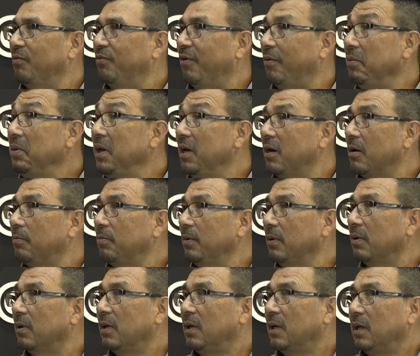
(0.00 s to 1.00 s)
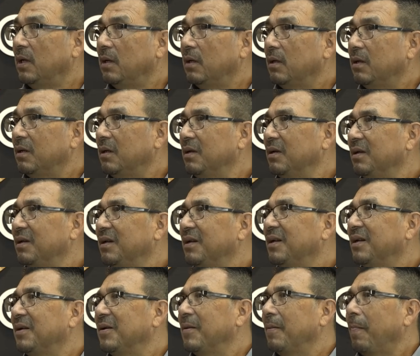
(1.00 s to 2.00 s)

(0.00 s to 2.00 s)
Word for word: familia. Pues. Cambió su idea.